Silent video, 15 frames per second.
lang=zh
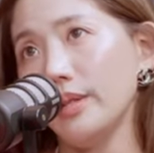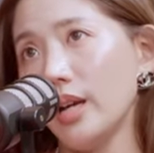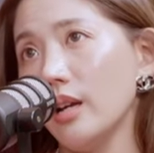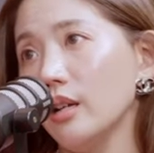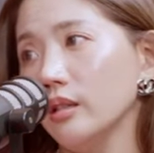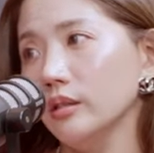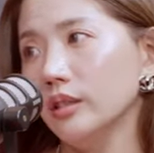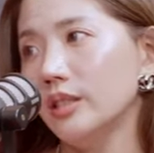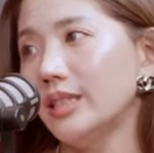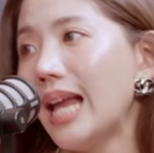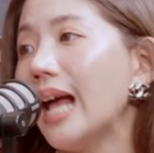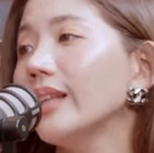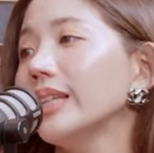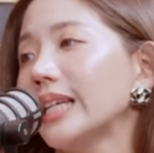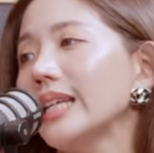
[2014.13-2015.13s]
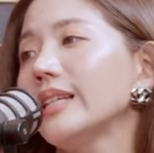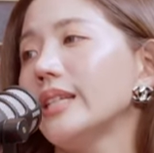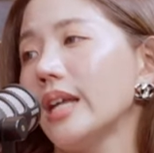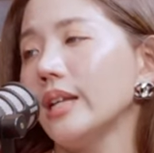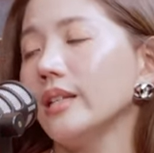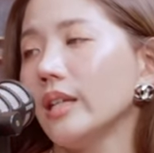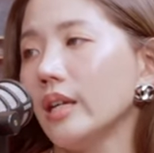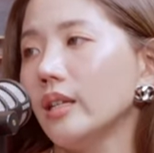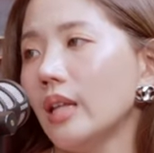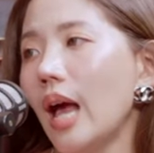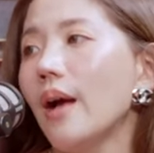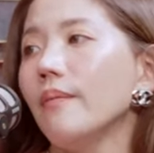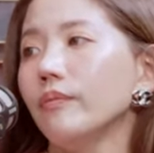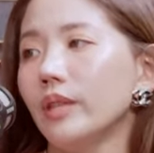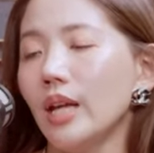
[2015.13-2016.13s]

比较伤的一点点呐。